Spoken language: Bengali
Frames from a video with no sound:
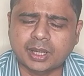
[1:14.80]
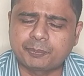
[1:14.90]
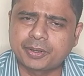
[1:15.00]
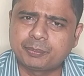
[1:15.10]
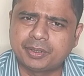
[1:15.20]

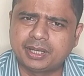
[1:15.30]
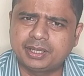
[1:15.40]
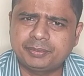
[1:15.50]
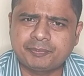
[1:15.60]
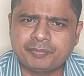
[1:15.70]
আপনার মেলে
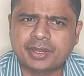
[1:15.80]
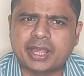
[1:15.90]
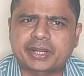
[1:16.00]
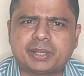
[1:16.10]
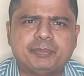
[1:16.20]

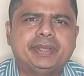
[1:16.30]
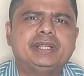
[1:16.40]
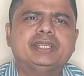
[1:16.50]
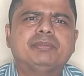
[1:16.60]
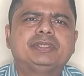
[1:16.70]
একটা
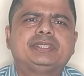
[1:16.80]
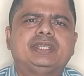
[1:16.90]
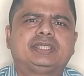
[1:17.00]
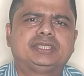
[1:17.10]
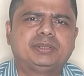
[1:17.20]
মেল যাবে
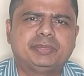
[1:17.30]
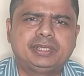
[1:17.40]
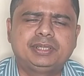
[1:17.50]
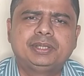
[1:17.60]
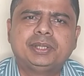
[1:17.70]
সিলেকশন
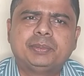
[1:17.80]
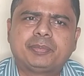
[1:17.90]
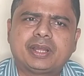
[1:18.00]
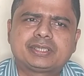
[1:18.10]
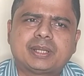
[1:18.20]
মেল
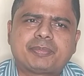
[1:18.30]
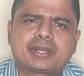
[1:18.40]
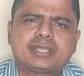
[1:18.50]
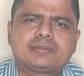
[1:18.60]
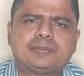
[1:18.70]
প্লাস আপনার
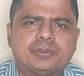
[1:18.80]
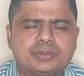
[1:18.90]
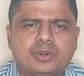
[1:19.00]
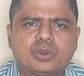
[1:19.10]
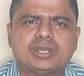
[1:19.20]
কাছে একটা ফোন
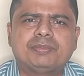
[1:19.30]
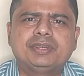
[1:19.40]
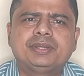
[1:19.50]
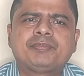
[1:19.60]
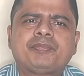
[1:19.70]
কলও যাবে
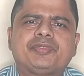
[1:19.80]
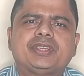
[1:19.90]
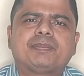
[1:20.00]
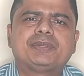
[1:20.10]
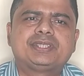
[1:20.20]

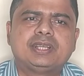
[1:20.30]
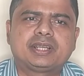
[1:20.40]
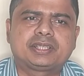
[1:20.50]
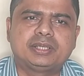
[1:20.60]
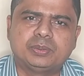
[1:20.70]
যে আপনি
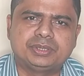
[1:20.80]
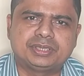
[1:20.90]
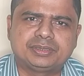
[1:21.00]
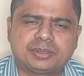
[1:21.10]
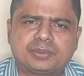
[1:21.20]
সিলেক্টেড
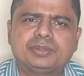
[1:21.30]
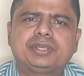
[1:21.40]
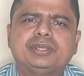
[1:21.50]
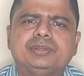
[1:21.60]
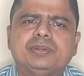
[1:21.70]
হয়েছেন তখন
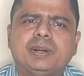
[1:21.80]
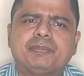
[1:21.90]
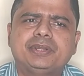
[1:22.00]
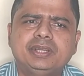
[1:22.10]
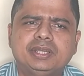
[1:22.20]
কিন্তু
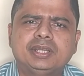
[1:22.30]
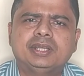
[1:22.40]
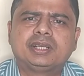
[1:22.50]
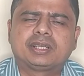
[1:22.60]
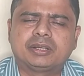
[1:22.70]
আপনি
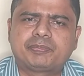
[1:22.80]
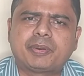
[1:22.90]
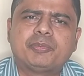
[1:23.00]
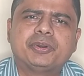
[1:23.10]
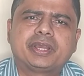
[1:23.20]

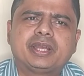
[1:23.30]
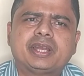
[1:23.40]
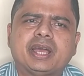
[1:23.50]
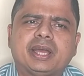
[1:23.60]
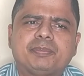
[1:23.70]
কনফার্ম হয়ে
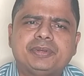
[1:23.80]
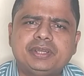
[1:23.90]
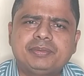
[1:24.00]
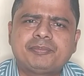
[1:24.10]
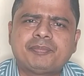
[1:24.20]
গেলেন হ্যাঁ আপনি
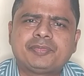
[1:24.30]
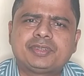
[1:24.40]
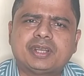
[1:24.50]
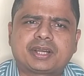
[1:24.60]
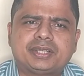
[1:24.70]

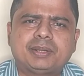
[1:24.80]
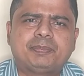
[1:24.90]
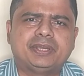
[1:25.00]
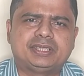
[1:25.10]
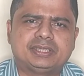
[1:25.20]
চাকরিটা
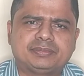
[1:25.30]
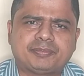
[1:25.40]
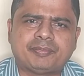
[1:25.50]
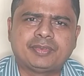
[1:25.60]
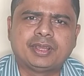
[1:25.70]
পেয়েছেন
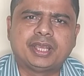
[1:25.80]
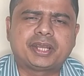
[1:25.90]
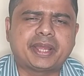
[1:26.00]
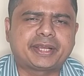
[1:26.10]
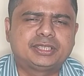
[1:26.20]

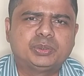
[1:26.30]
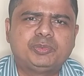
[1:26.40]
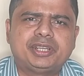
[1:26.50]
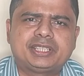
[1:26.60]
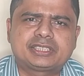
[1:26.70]
এটা একদম
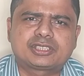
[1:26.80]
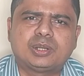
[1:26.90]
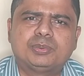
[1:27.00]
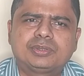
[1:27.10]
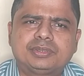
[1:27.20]
লেটেস্ট
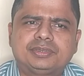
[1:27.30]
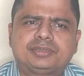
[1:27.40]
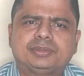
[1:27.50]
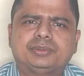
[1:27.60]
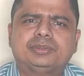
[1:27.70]
খবর
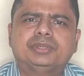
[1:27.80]
তো